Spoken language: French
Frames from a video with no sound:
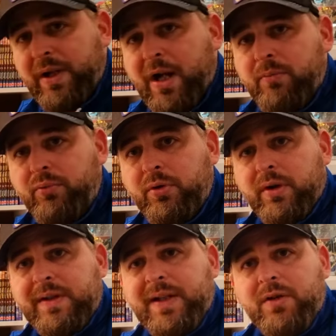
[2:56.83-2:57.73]
les hardbooks,
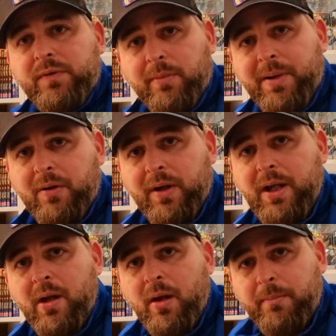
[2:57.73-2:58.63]
et ça, je vous en
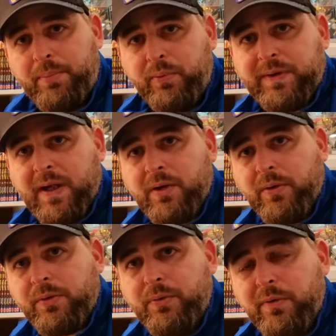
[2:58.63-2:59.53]
parlerai plus tard
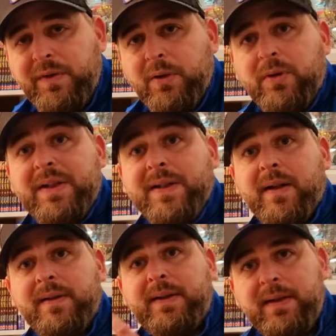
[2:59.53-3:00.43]
dans une autre vidéo qui
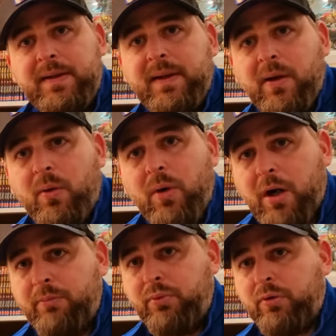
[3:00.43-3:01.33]
sera dédiée aux
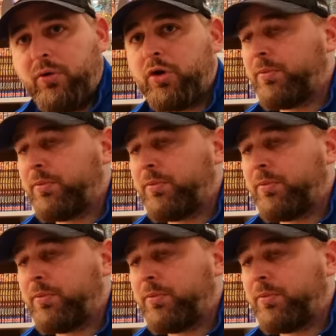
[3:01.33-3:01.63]
hardbooks que je